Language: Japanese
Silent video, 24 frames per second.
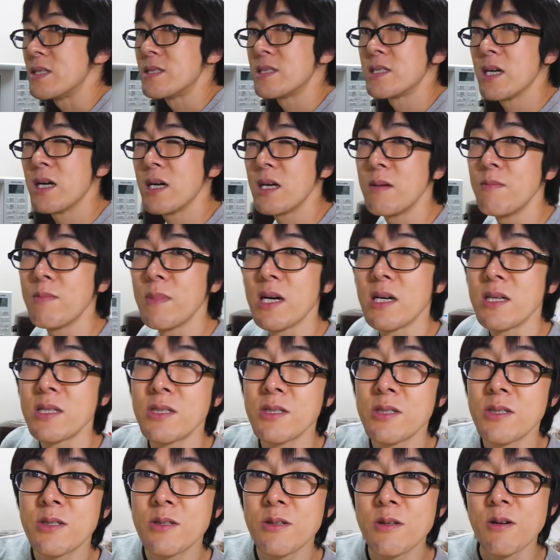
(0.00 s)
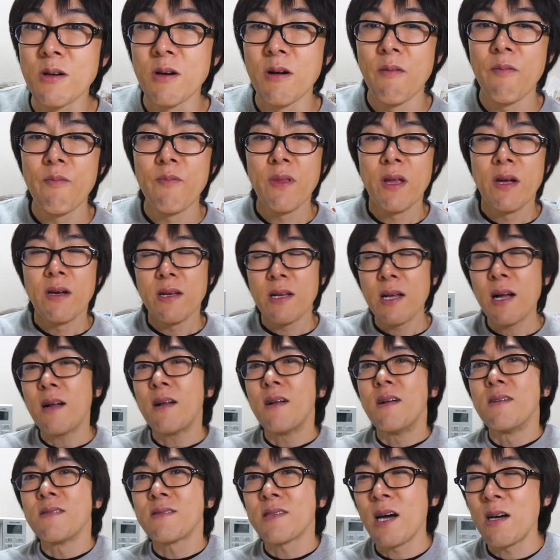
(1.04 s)
めちゃいましょうい
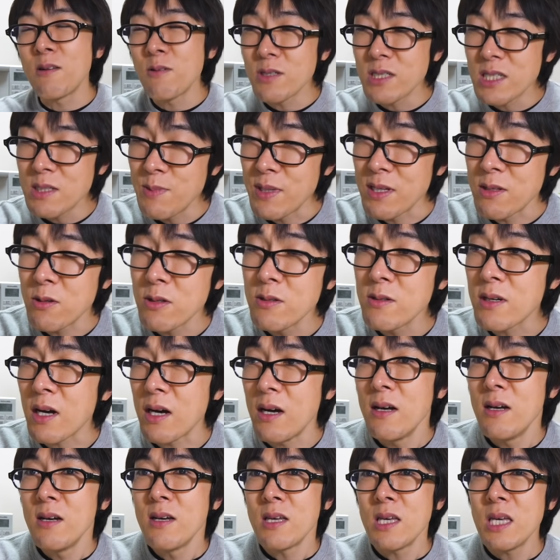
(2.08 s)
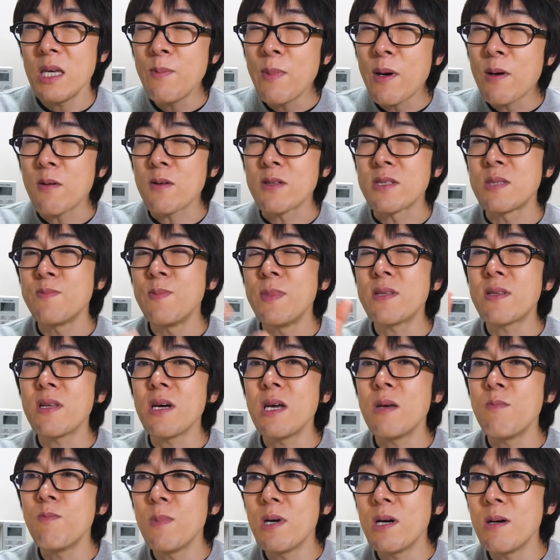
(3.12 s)
や楽しみというか今の冷
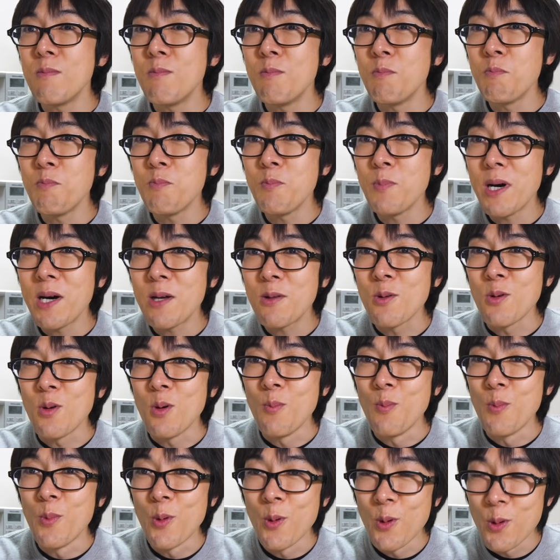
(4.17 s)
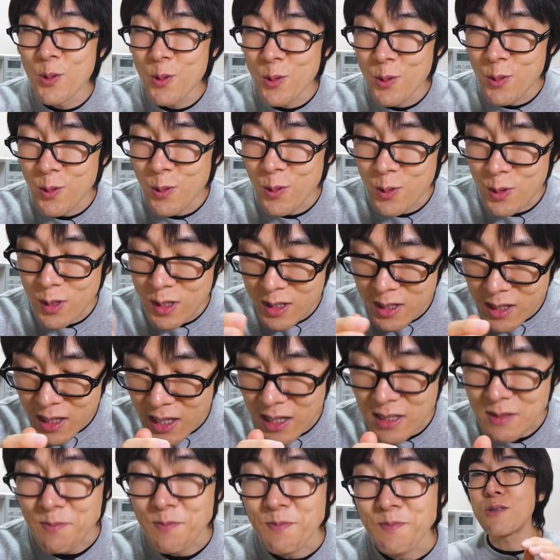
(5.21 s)
たいまんまのもの
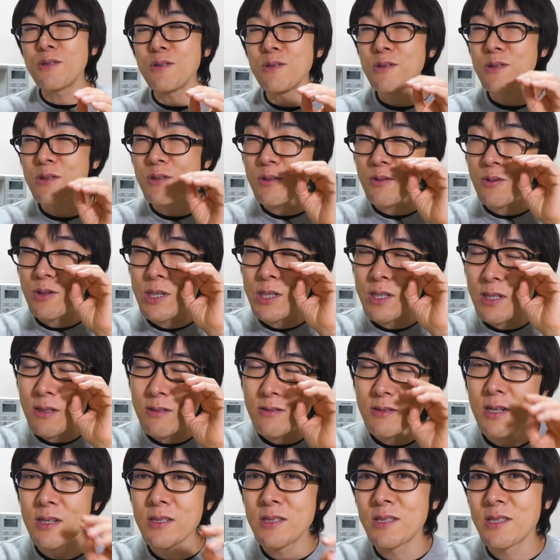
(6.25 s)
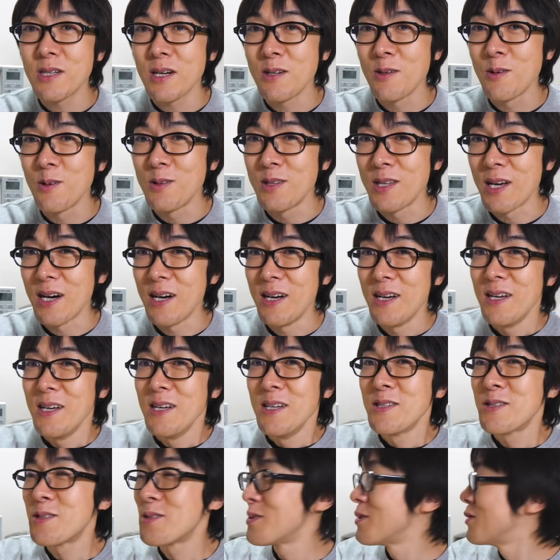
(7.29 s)
でずっと行きたくなっちゃうような
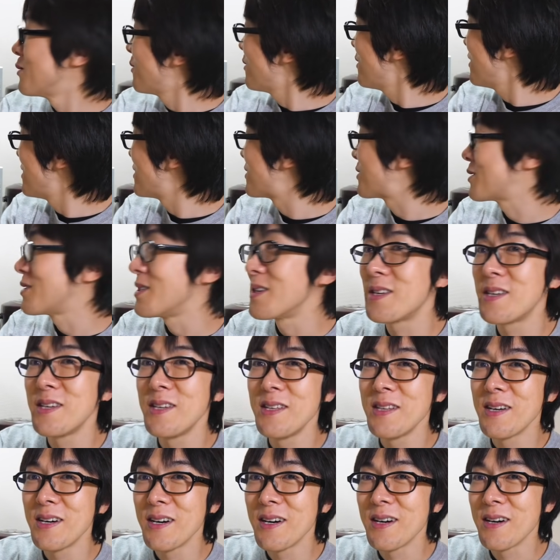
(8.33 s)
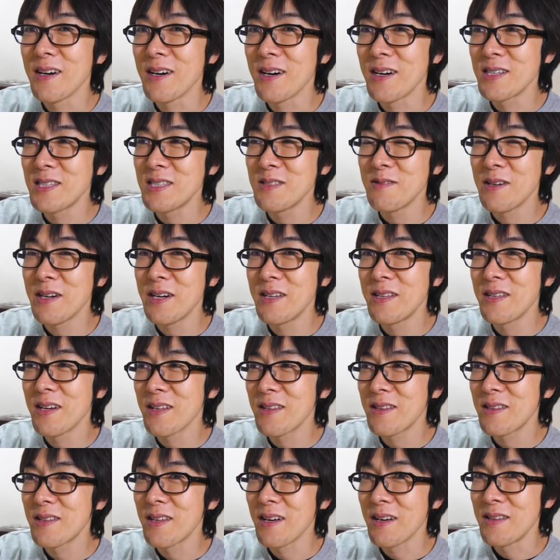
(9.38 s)
すごい素敵な味わい
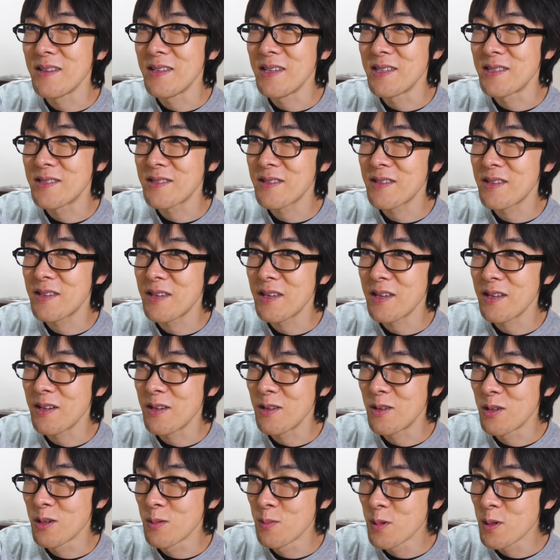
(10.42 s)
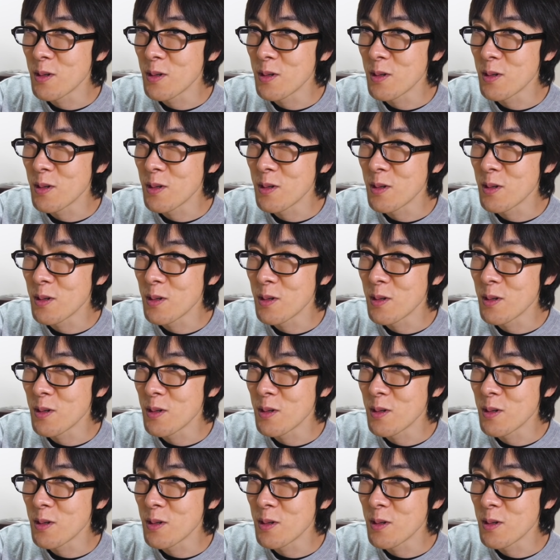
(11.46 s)
だったんですけれど